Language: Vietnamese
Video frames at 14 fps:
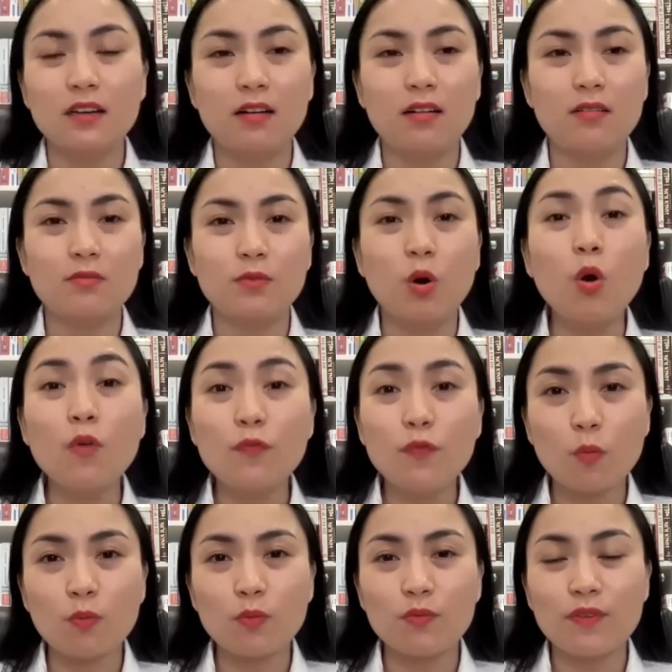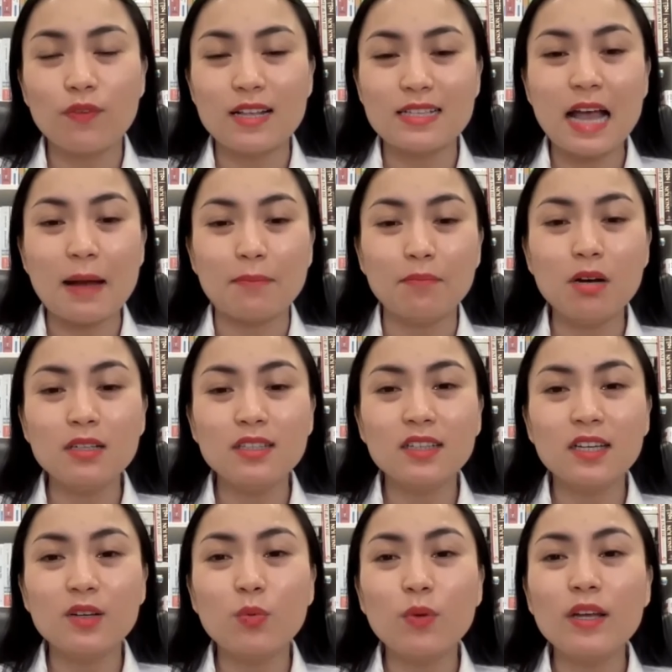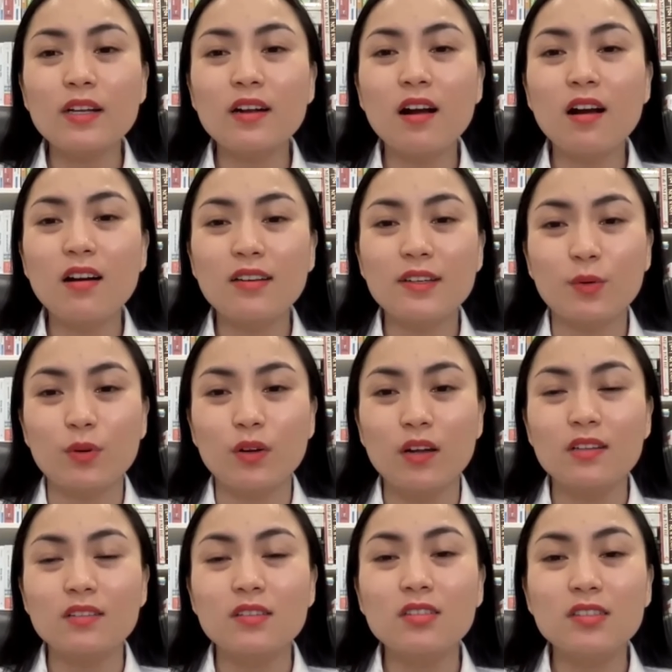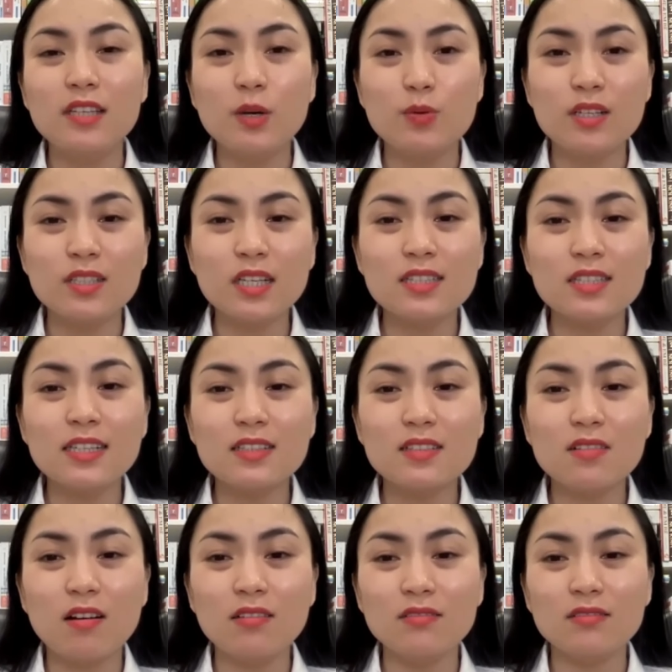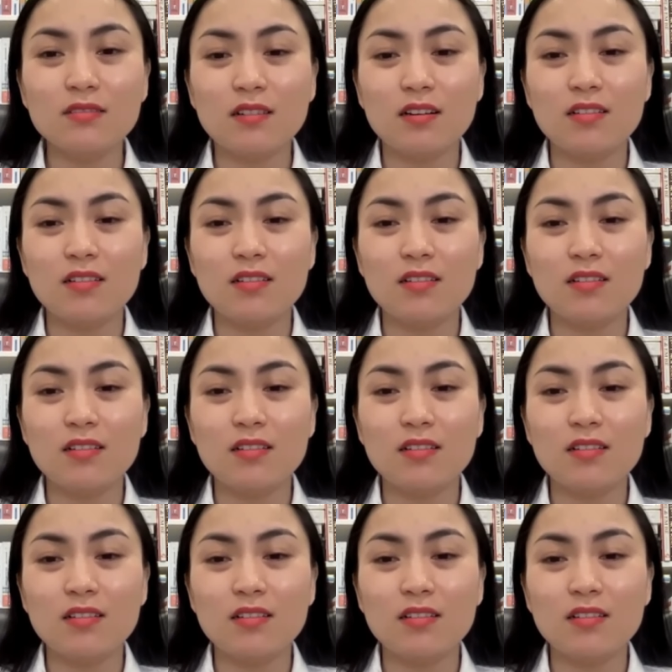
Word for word: uh, hồi phục và giảm bớt những cái nguy cơ kiểu thời thiếu những chất dinh dưỡng uh,